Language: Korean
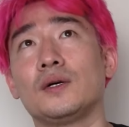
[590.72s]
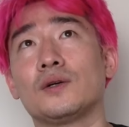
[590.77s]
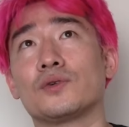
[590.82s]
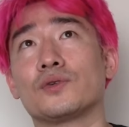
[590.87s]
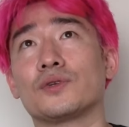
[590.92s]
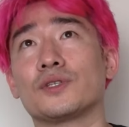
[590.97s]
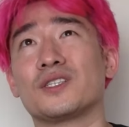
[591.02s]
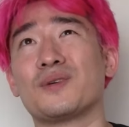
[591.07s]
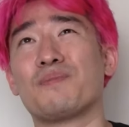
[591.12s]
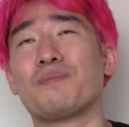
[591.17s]

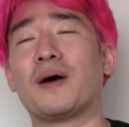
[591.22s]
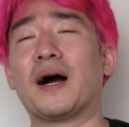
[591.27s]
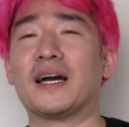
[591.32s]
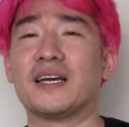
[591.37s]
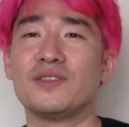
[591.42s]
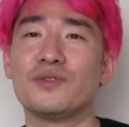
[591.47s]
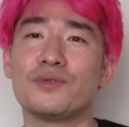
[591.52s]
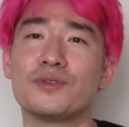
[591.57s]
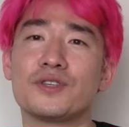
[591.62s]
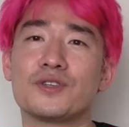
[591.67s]
그리고 일단
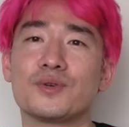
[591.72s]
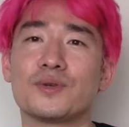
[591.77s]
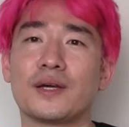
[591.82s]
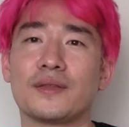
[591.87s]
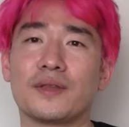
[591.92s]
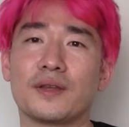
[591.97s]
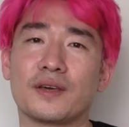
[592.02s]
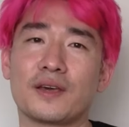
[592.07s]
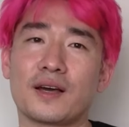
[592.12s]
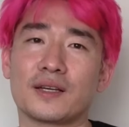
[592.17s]
바이너리 지원
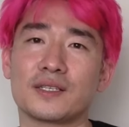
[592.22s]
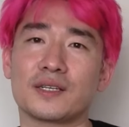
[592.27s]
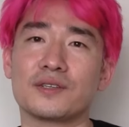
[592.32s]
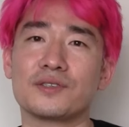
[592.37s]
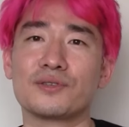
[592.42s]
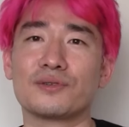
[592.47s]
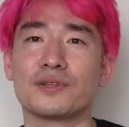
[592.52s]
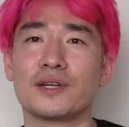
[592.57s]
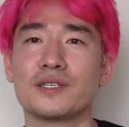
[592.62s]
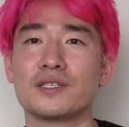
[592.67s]
안 되는 게 가장
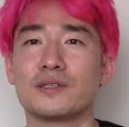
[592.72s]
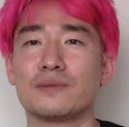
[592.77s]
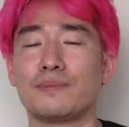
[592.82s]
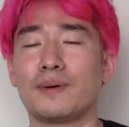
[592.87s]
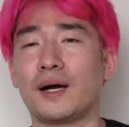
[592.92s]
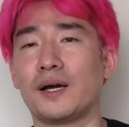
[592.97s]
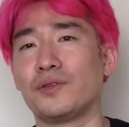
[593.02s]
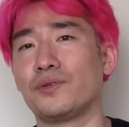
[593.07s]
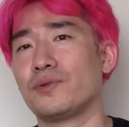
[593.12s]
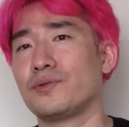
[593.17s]
크죠. 사실은
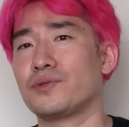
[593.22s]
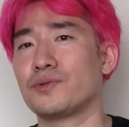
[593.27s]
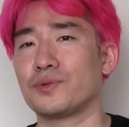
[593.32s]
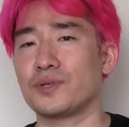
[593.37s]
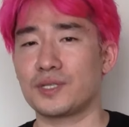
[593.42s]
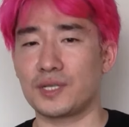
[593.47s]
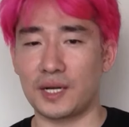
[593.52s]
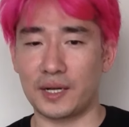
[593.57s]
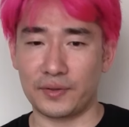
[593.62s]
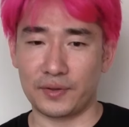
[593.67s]
바이너리
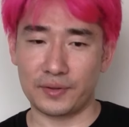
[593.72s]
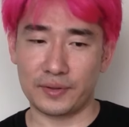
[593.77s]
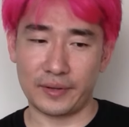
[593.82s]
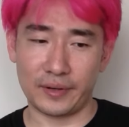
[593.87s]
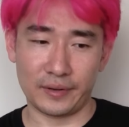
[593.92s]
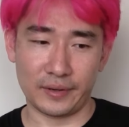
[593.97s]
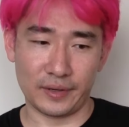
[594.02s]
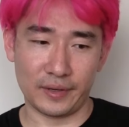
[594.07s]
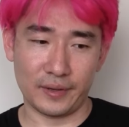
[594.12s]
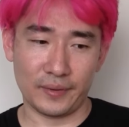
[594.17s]
지원이 잘 안
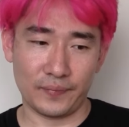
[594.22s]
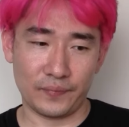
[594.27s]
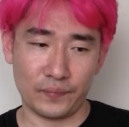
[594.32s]
된다는 게.